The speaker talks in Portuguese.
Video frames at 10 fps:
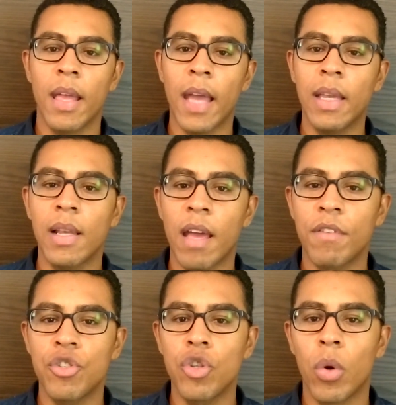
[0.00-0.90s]
é que
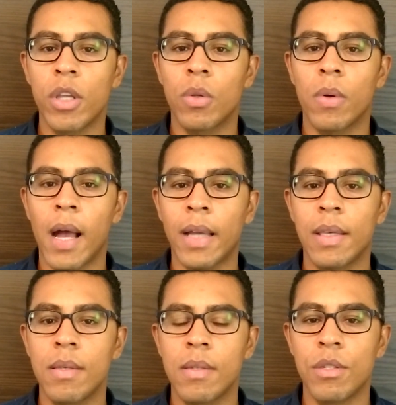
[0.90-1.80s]
leva de 8 a
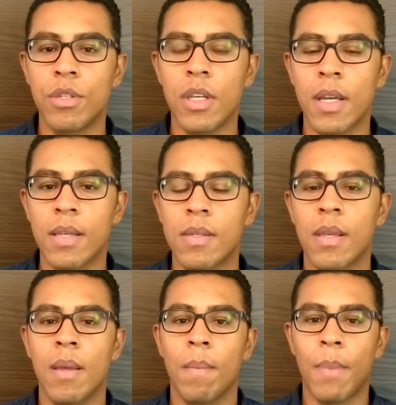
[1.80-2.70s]
15
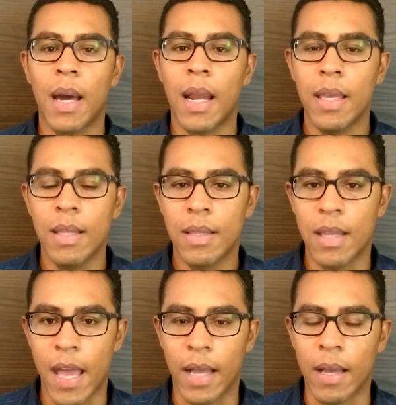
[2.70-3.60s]
dias para
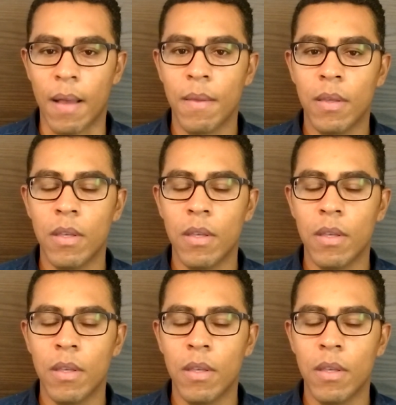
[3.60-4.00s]
entrega.